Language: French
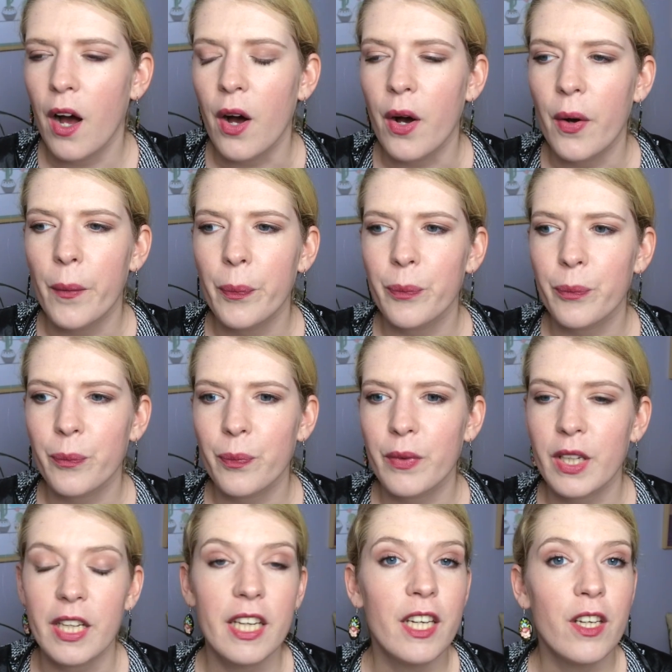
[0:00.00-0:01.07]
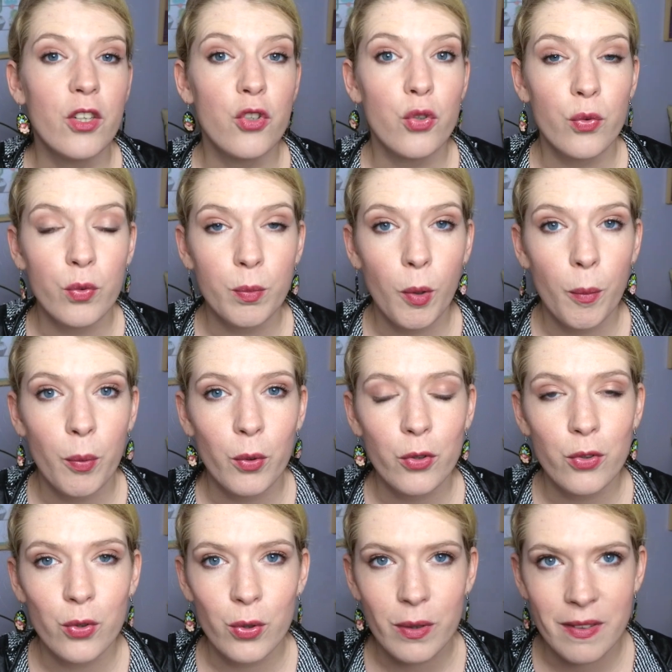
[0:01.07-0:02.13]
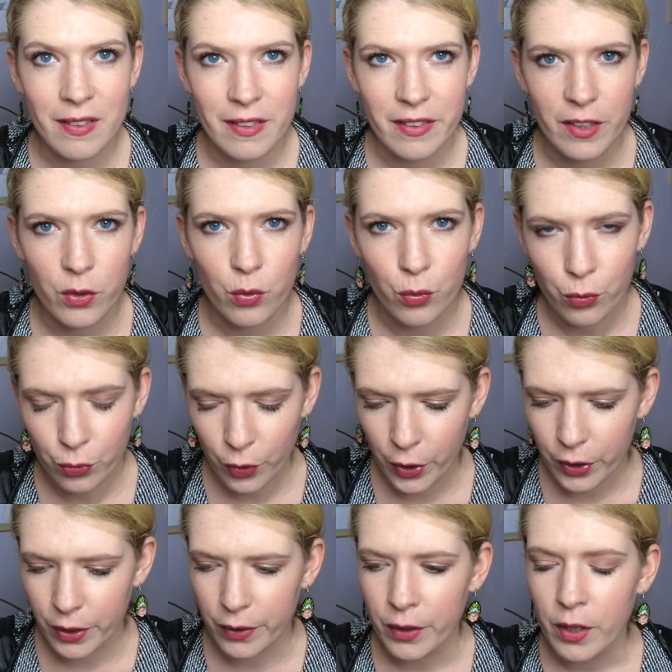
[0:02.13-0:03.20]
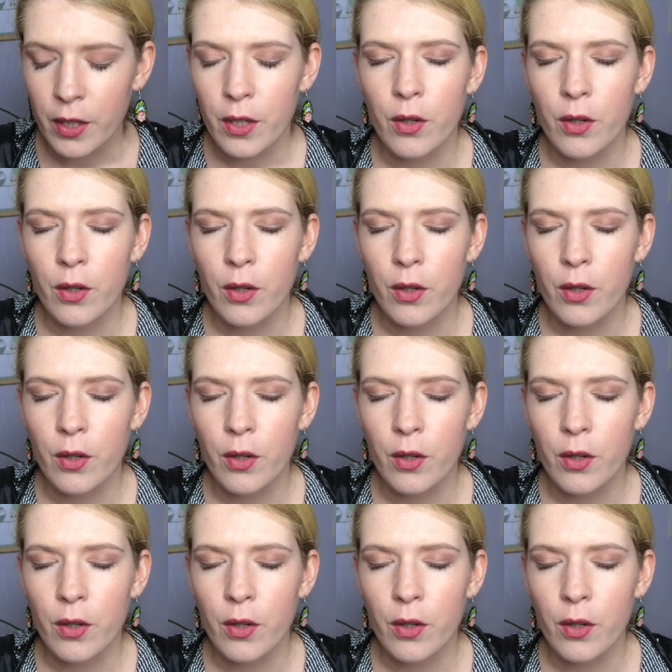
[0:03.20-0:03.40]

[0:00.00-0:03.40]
Euh, et je vous propose de signer une feuille.